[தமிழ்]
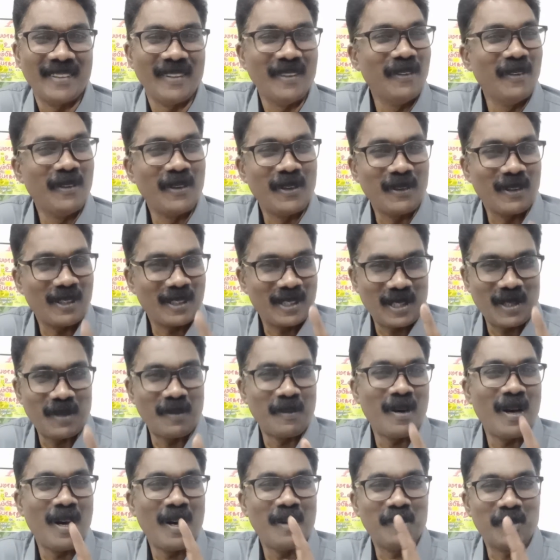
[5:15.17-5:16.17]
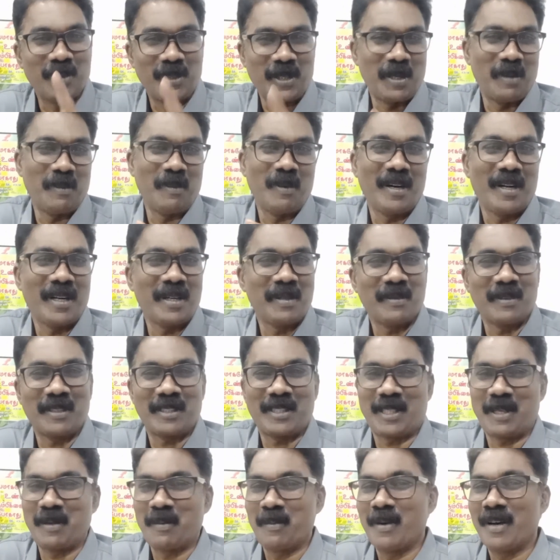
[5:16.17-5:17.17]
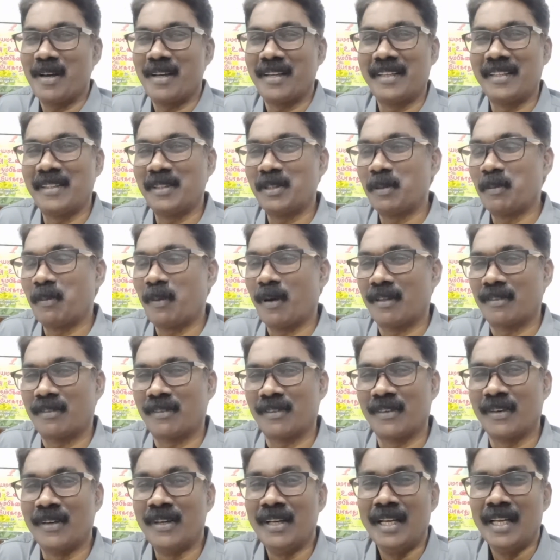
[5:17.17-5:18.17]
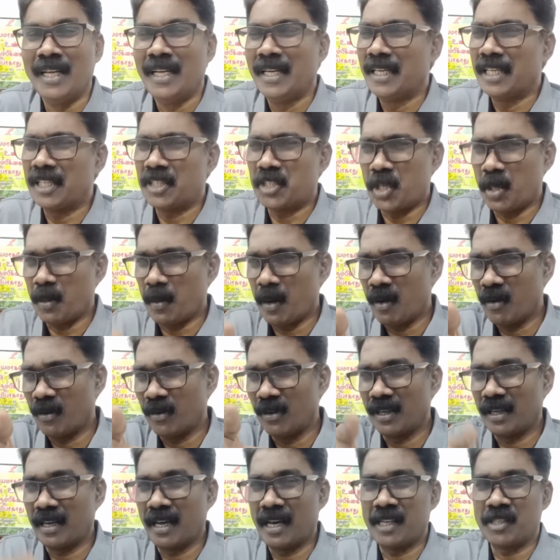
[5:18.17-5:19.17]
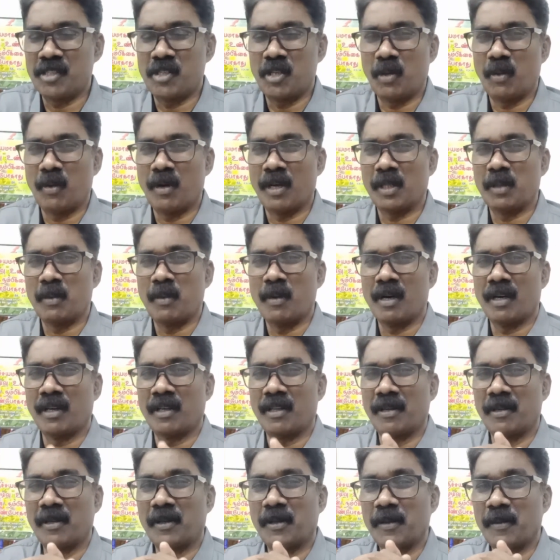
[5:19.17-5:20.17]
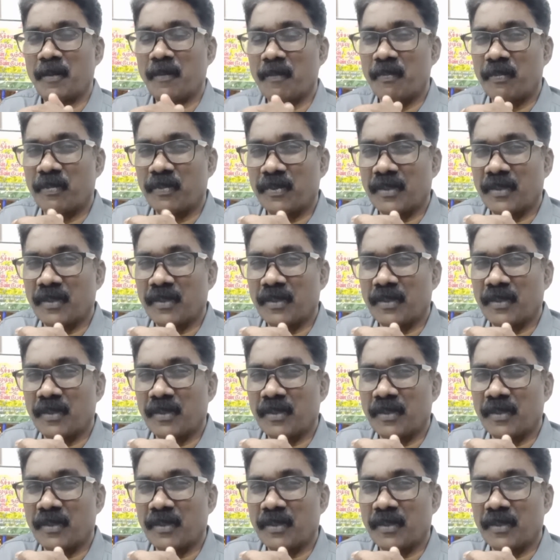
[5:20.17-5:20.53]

ஒவ்வொரு வசனமாக முக்கியமான வசனமாக எடுத்து பார்ப்போம் நிச்சயமாக உங்களுக்கு ஆசீர்வாதமாக இருக்கும்